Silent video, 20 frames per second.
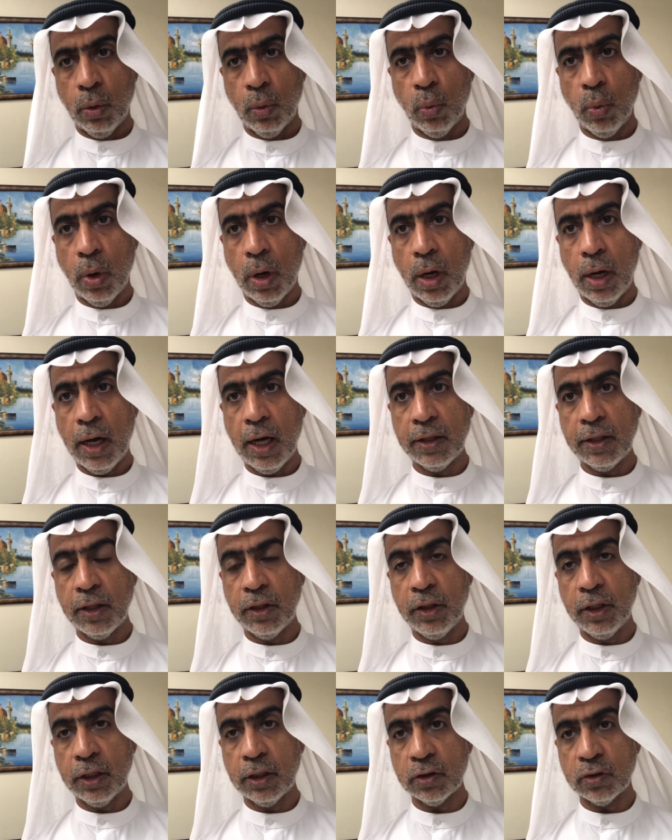وهذا
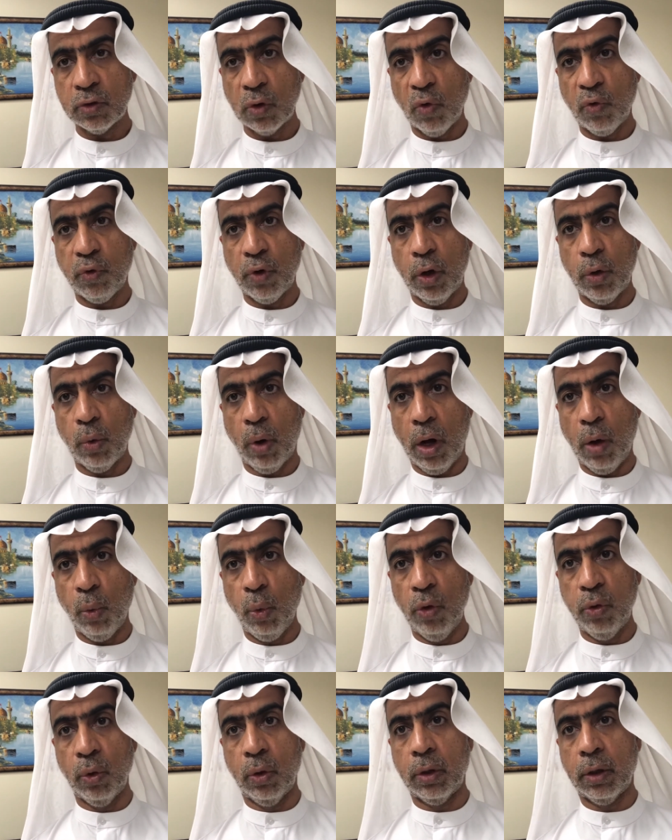الذكر سوف
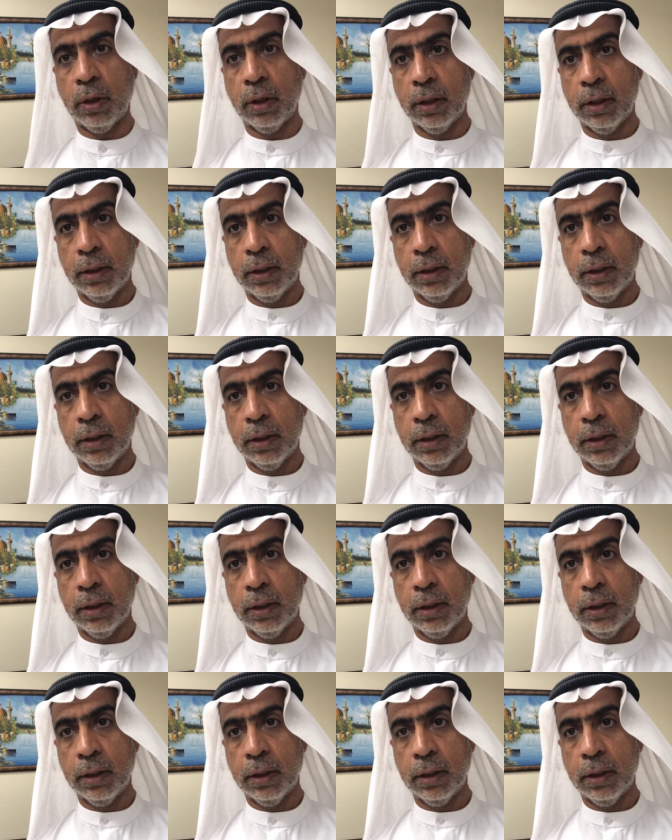يعوضك